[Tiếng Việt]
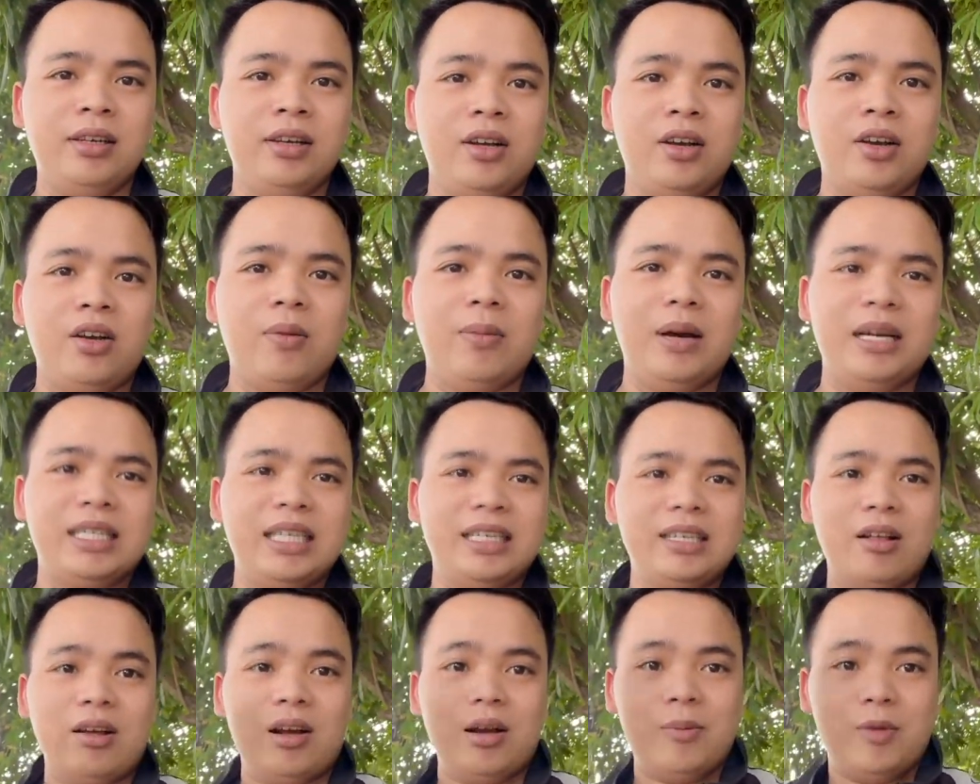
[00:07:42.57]
còn bây xin
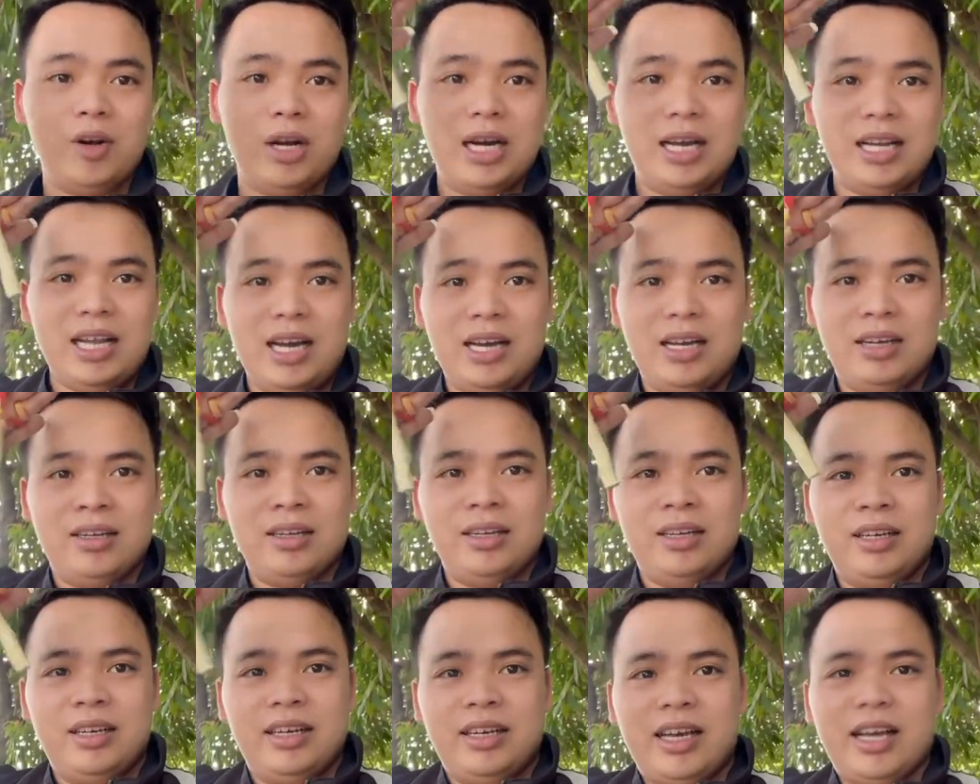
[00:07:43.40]
chào tất cả mọi người nhá
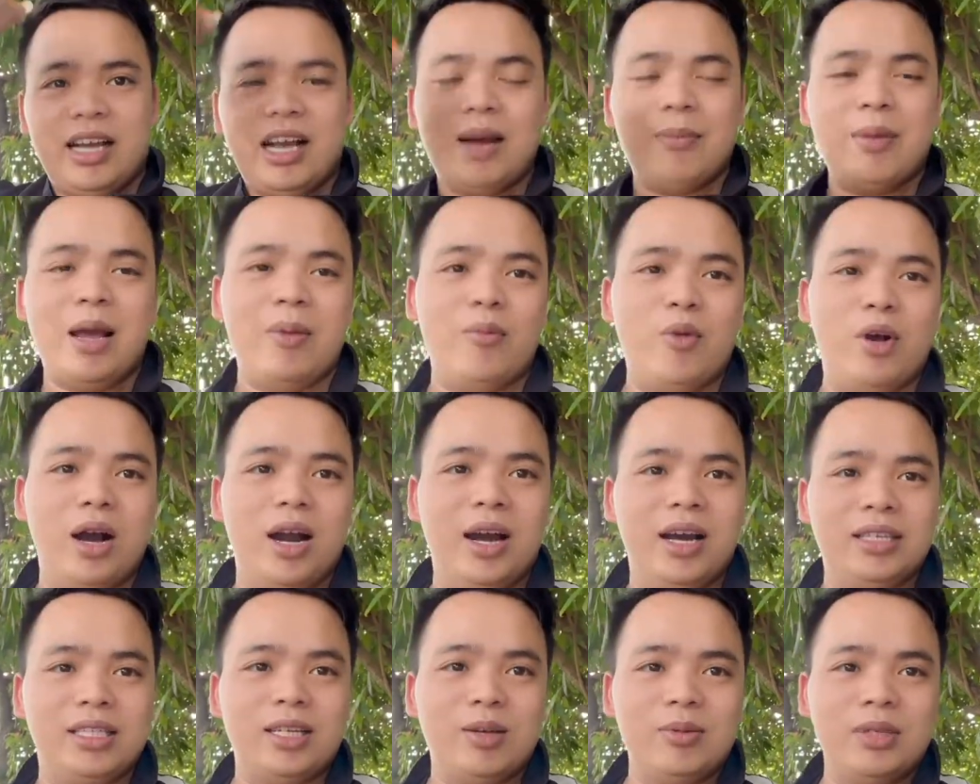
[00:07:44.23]
hẹn gặp lại mọi
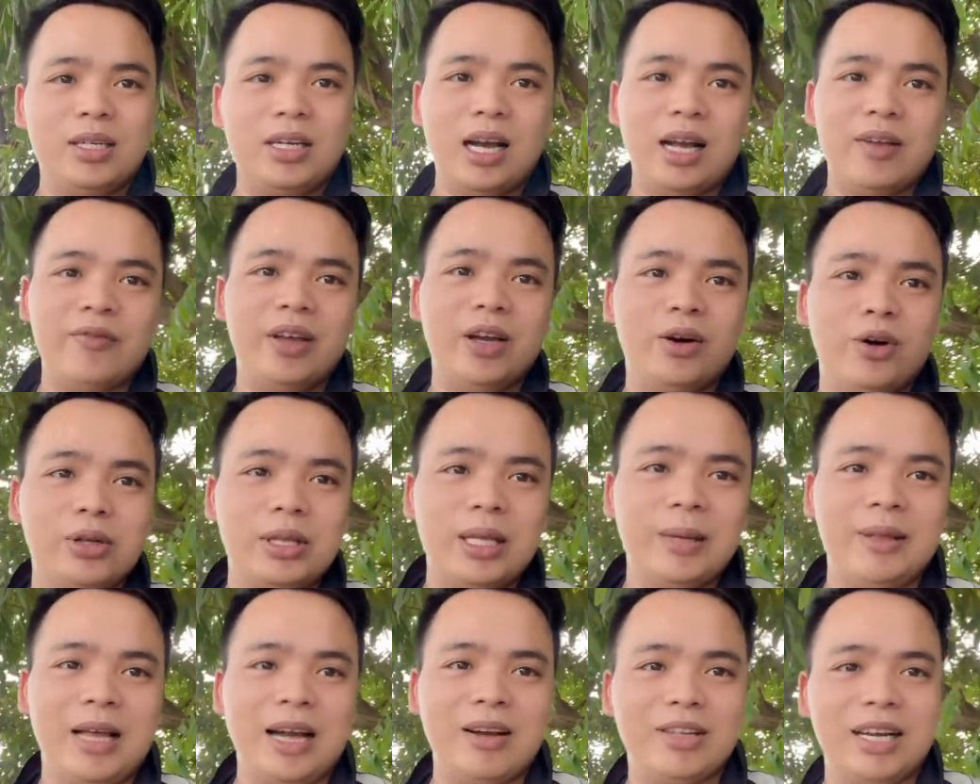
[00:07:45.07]
người trong những cái video tiếp
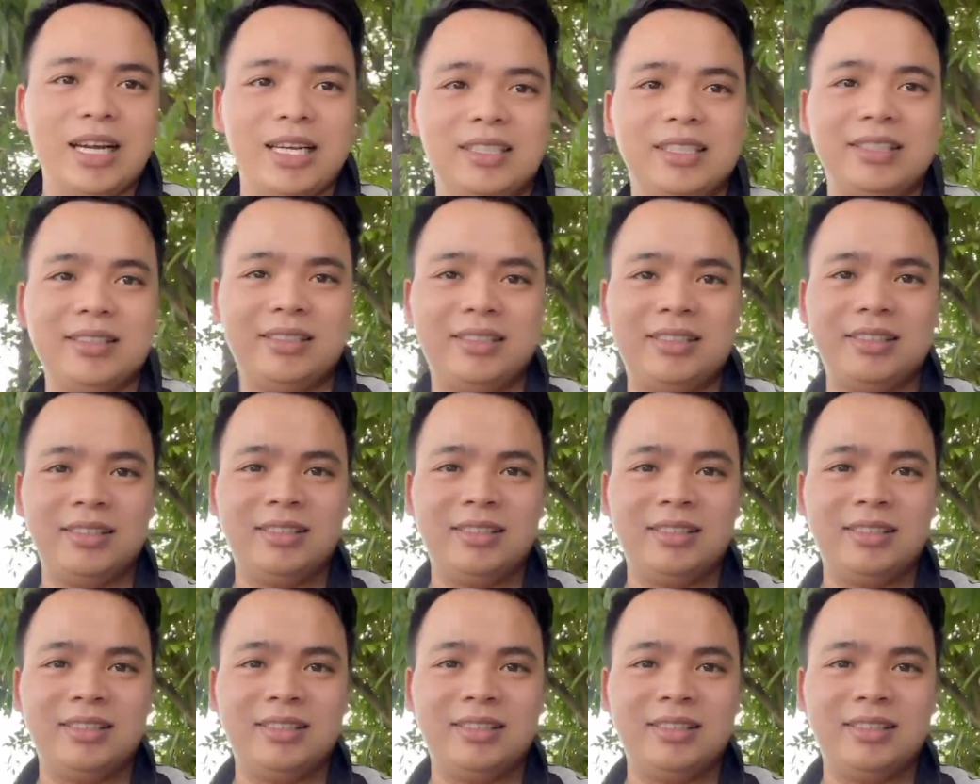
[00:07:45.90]
theo nhá